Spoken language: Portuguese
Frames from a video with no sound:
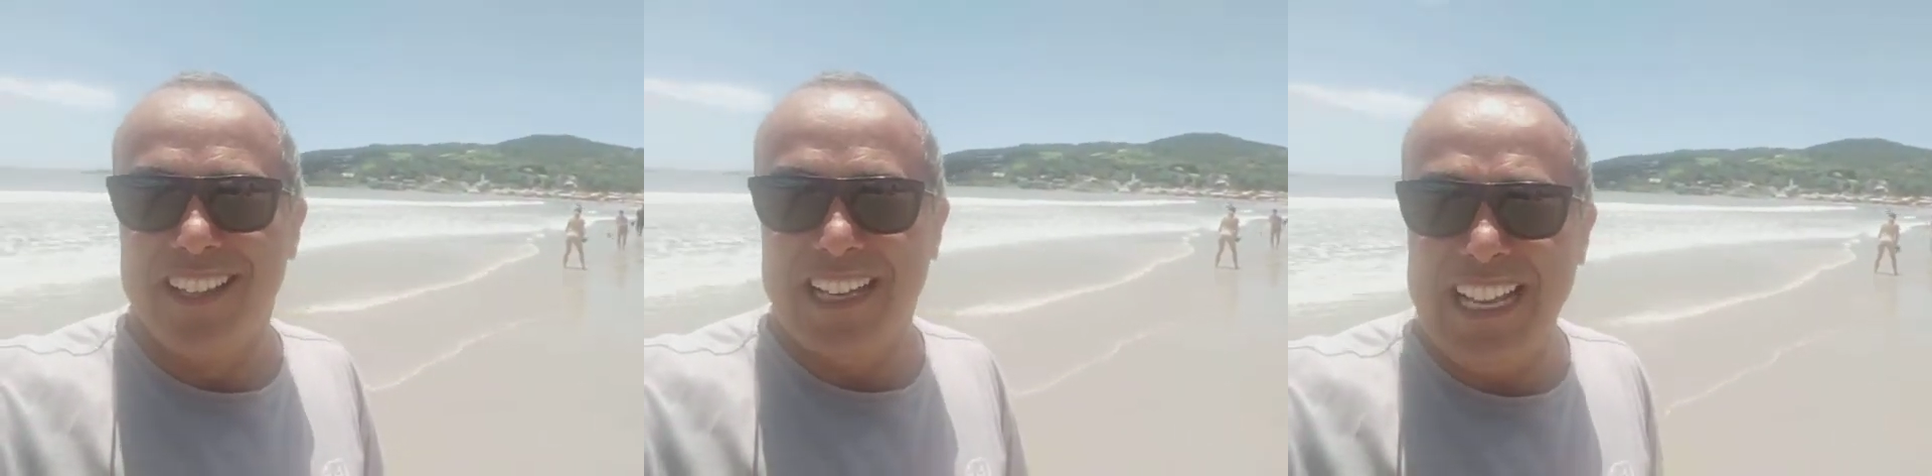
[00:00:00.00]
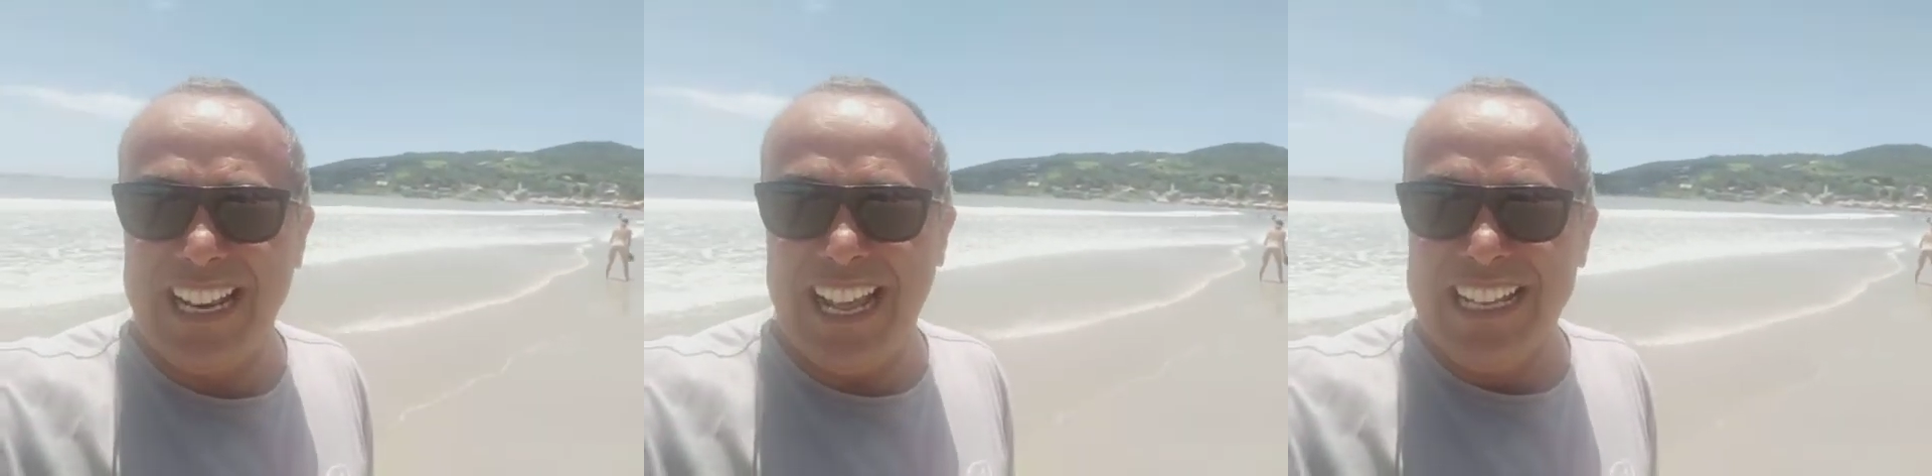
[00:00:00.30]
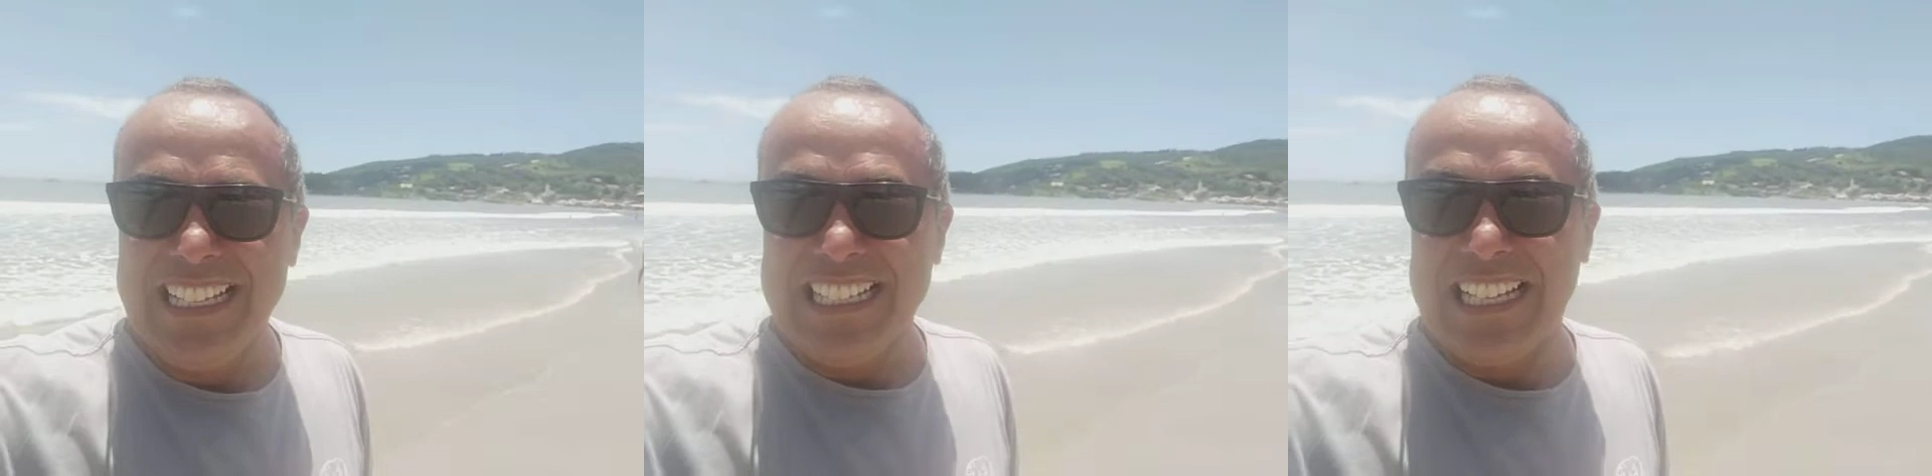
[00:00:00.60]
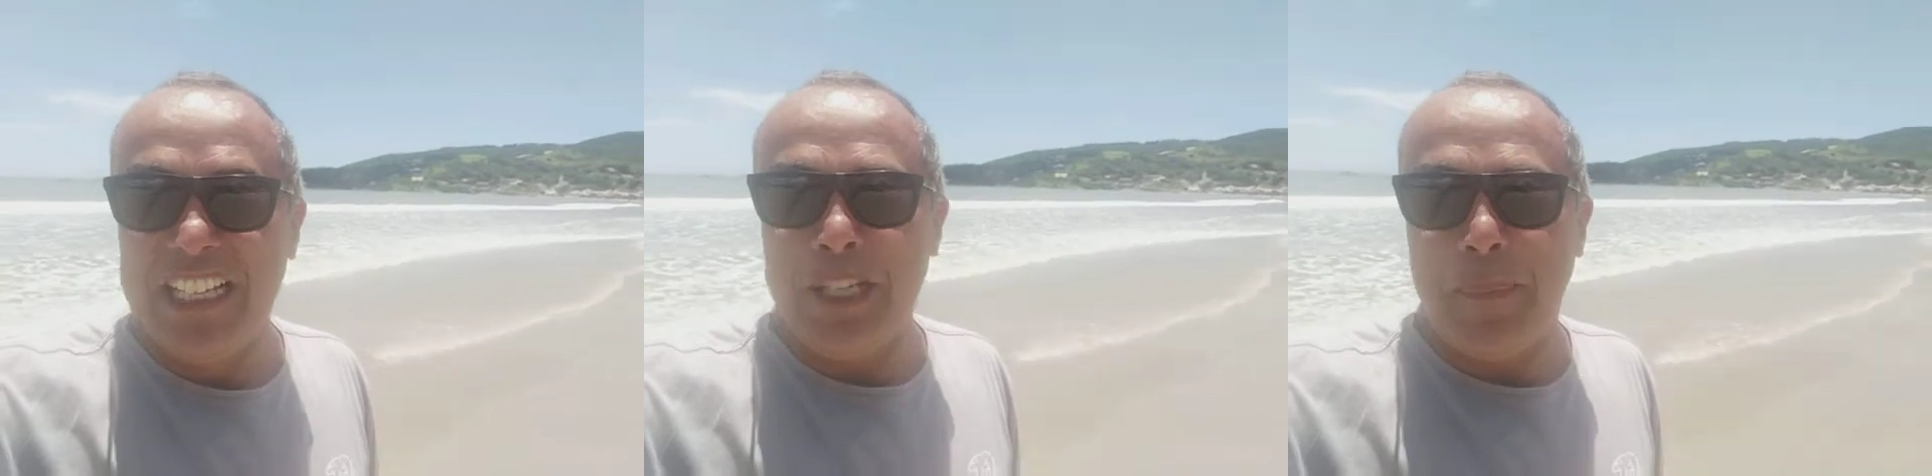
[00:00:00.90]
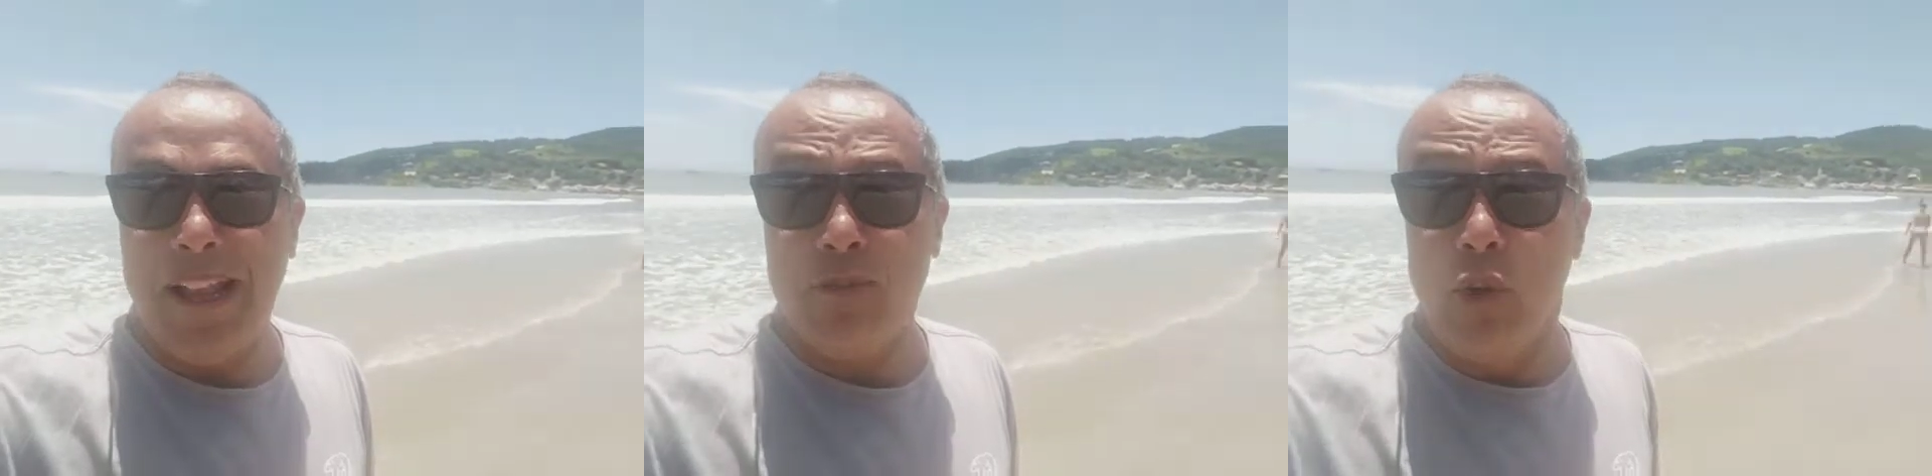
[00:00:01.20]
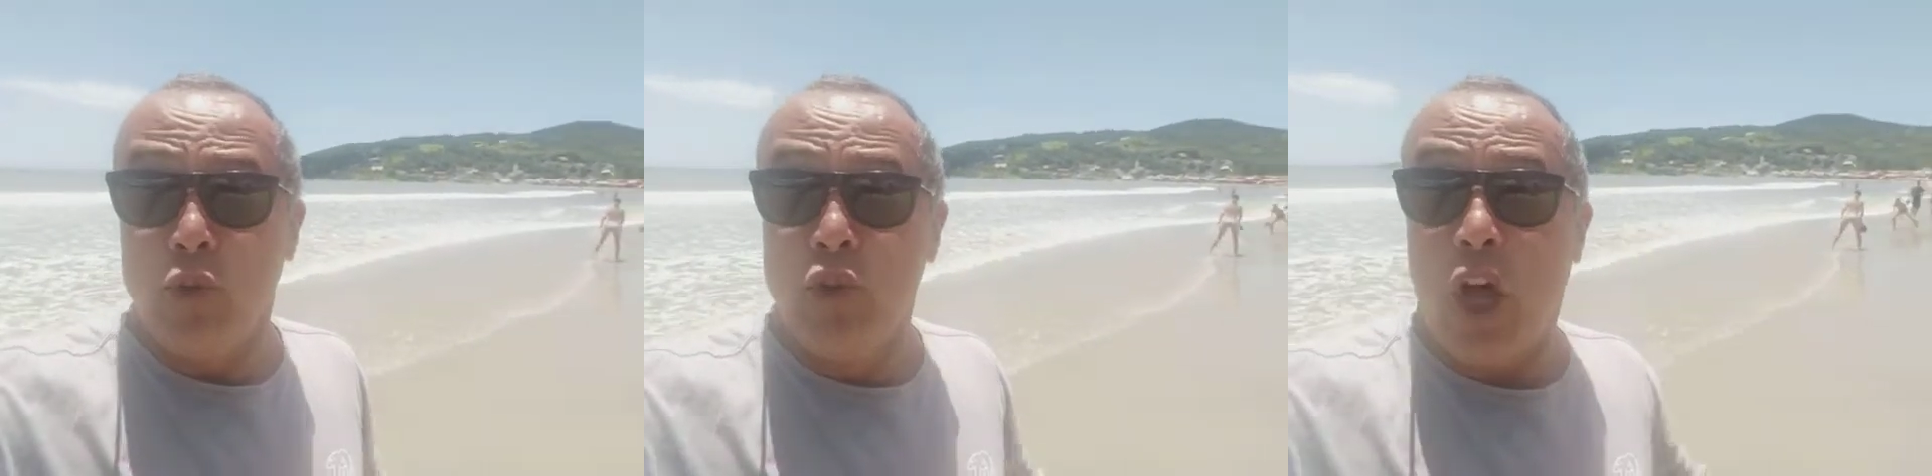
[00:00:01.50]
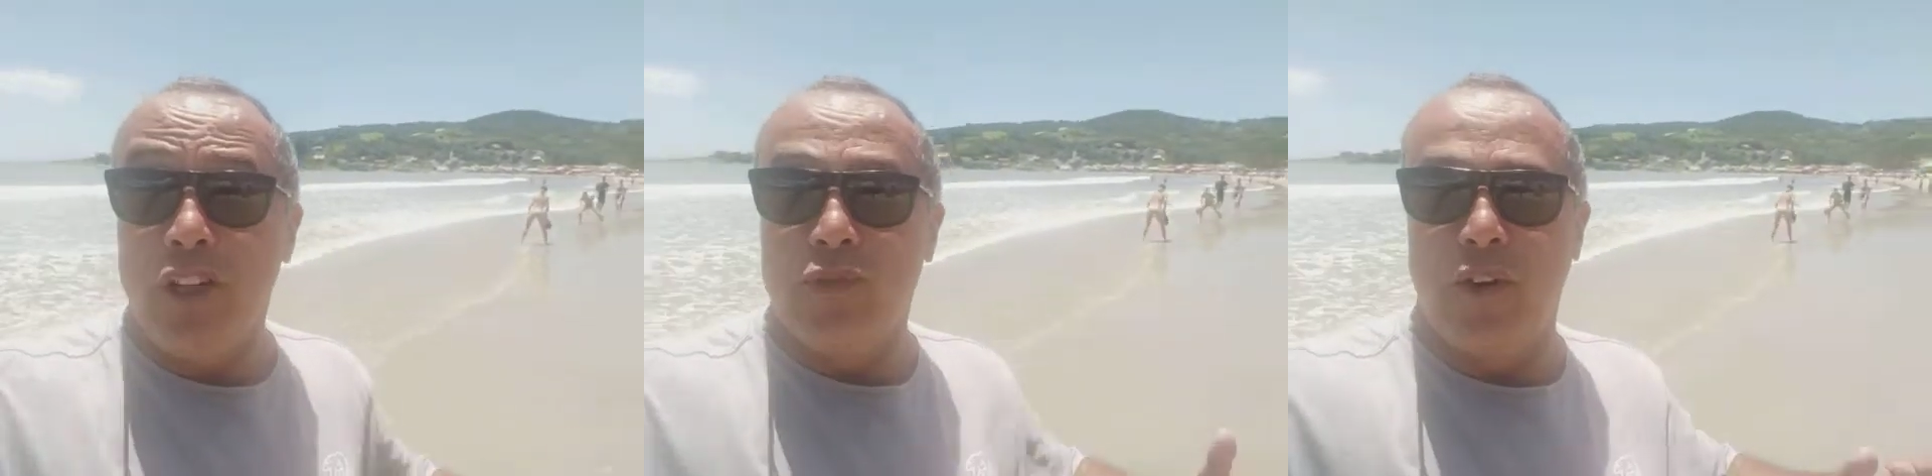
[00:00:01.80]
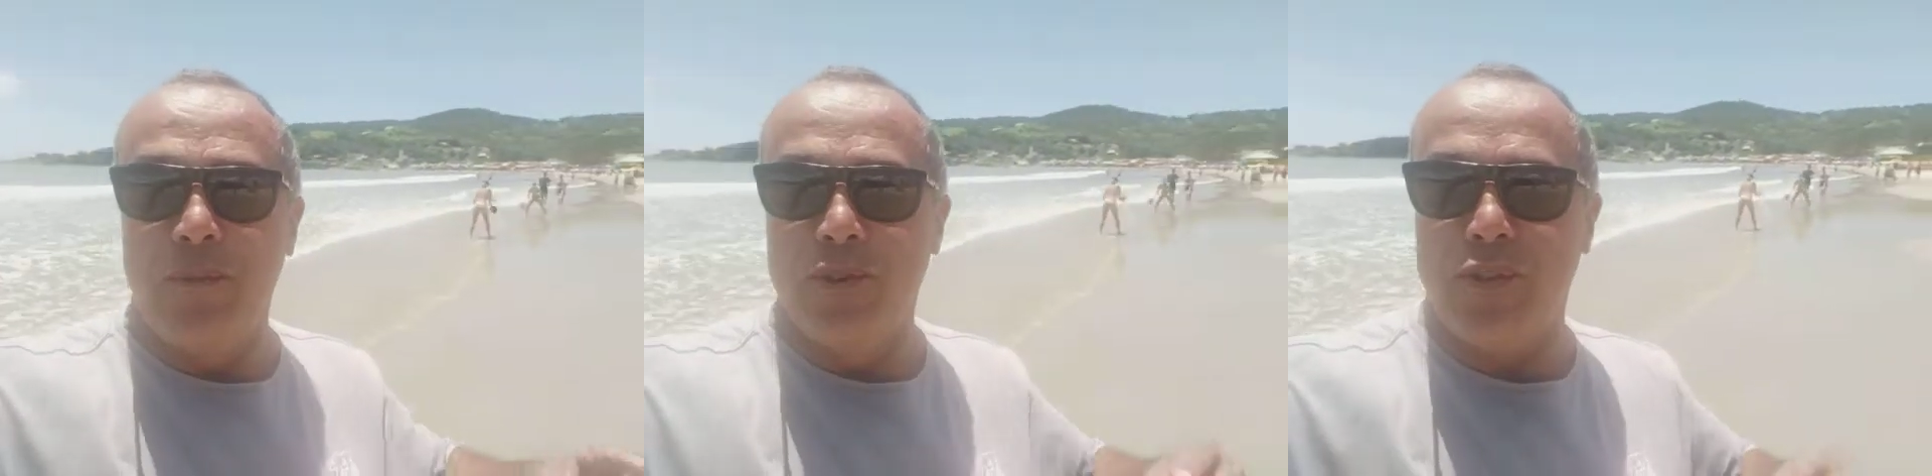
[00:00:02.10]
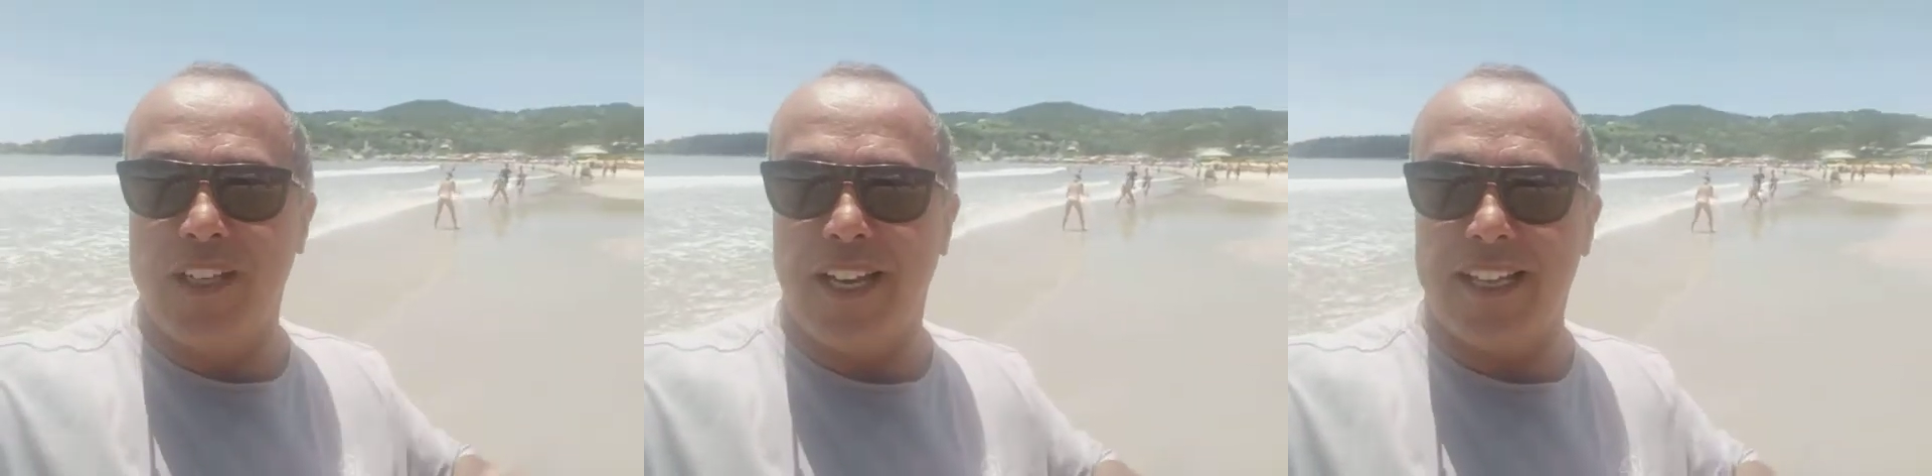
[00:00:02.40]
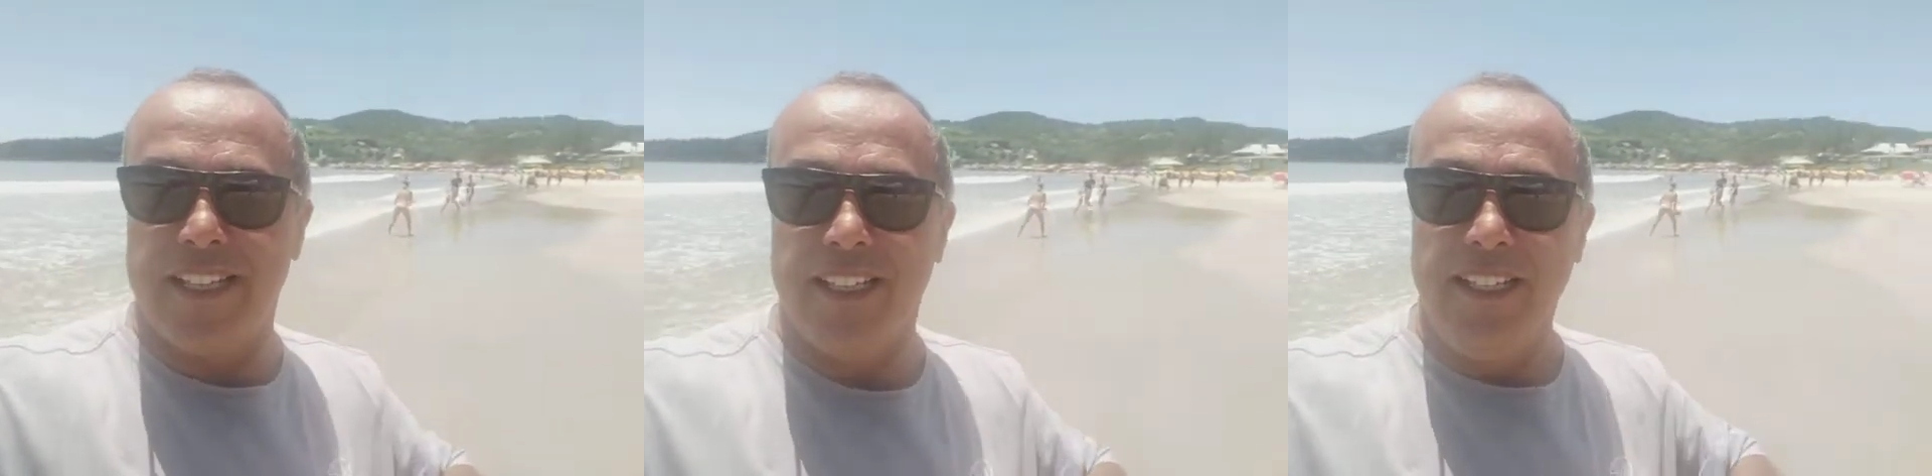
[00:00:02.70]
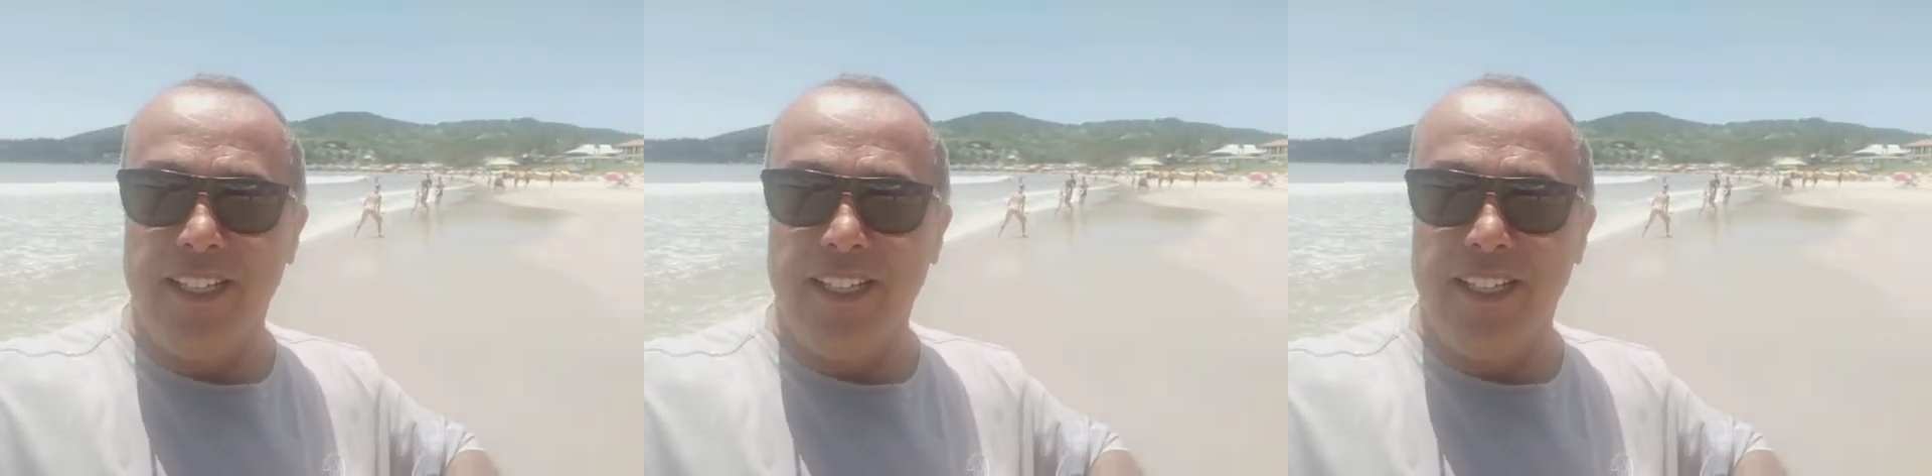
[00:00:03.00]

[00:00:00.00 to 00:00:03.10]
Galera, grande abraço, nós vamos ficar aqui